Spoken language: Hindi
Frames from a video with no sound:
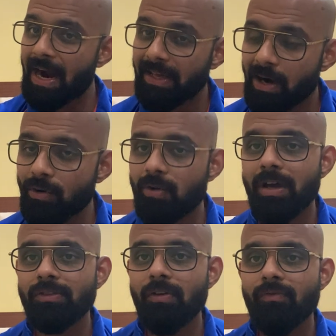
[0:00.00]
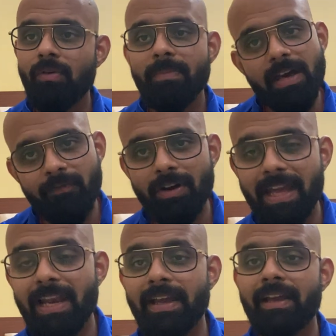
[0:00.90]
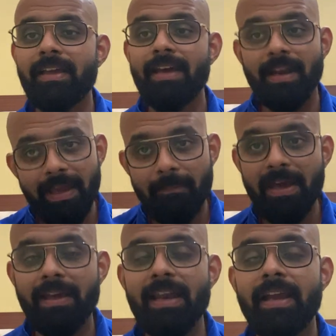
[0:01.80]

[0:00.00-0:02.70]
हार्ड ग्राउंड होगा तो वो बेयर फुट खेलेंगे या नंगे पैर